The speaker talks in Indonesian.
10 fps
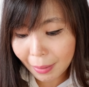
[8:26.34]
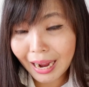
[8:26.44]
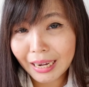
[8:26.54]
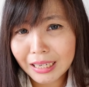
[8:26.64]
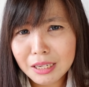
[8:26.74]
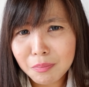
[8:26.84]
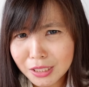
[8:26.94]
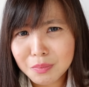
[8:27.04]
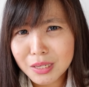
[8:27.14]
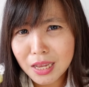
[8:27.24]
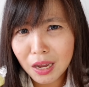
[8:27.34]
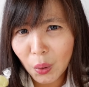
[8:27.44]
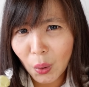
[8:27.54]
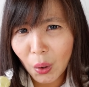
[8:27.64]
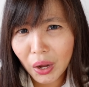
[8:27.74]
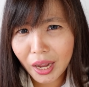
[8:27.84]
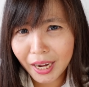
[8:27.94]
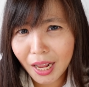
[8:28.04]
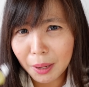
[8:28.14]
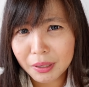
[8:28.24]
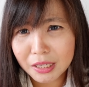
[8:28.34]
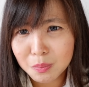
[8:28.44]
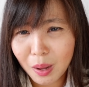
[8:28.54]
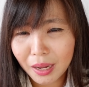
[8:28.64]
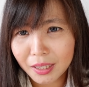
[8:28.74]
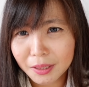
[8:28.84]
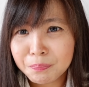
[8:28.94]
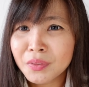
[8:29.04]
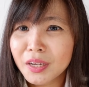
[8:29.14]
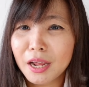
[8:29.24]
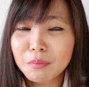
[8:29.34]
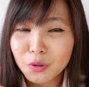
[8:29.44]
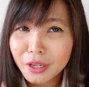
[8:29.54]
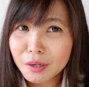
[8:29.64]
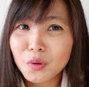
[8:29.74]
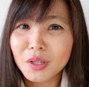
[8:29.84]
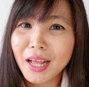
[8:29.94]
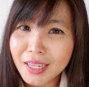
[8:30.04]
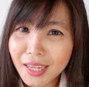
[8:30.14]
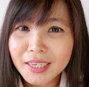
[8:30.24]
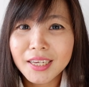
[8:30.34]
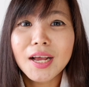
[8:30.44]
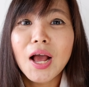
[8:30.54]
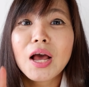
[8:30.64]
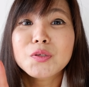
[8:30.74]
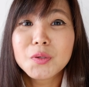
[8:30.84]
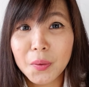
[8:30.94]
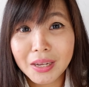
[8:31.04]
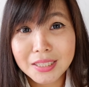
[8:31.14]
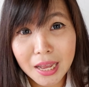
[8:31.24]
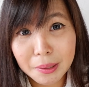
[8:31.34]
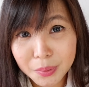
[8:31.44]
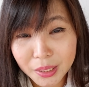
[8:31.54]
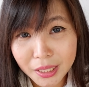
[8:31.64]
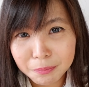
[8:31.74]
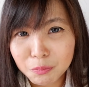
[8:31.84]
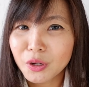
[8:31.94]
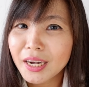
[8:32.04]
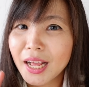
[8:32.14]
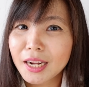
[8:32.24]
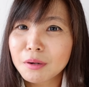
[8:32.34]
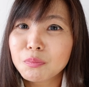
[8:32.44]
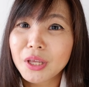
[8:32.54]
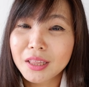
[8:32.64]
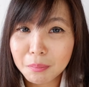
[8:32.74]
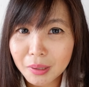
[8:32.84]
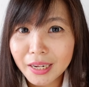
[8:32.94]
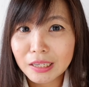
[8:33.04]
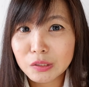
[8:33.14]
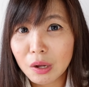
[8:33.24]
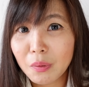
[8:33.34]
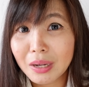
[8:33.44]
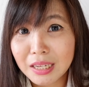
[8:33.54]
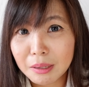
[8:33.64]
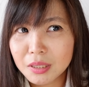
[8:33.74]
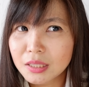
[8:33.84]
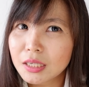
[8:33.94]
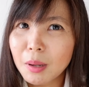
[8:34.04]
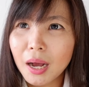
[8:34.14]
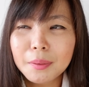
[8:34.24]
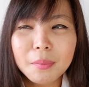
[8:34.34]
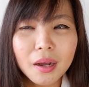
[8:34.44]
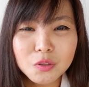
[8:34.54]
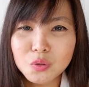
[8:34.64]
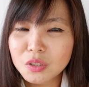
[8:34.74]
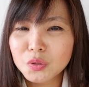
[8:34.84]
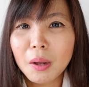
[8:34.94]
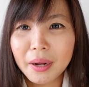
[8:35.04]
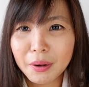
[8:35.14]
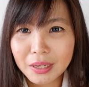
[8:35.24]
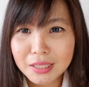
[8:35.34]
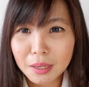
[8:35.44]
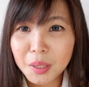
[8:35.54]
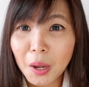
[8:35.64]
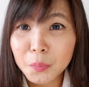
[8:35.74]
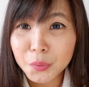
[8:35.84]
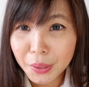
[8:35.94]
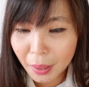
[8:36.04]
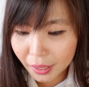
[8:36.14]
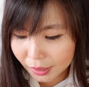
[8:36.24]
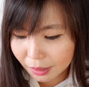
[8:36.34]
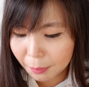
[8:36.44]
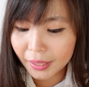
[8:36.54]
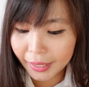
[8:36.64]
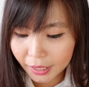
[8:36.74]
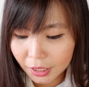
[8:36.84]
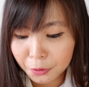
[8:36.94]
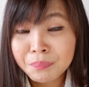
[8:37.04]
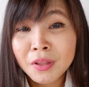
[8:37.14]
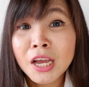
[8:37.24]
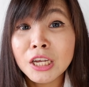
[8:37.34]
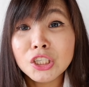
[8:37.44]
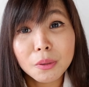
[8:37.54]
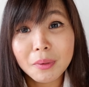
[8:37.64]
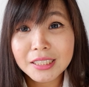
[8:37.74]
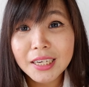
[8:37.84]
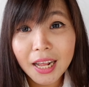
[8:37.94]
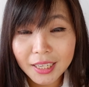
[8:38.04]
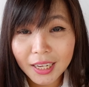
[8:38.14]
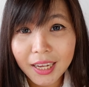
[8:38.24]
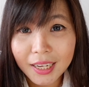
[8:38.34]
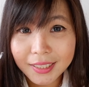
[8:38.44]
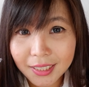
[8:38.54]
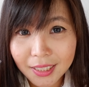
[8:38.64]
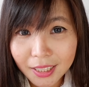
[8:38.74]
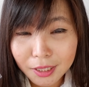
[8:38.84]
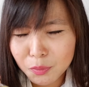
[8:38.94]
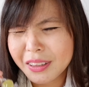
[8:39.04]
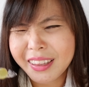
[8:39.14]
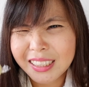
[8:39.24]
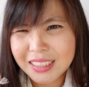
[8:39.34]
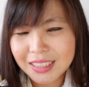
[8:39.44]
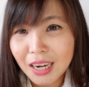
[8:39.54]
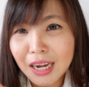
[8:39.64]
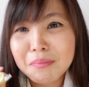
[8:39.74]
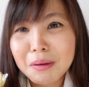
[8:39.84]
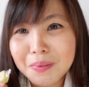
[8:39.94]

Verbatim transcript: makan ini masih bisa kok karena nggak pedas banget dan mungkin buat kalian yang nggak suka wasabi mungkin kalian punya temen yang nggak suka wasabi jadi bahkan makan sushi itu nggak pakai wasabi aku punya banget teman kayak gitu coba aja kalian kasih ini buat tester 5%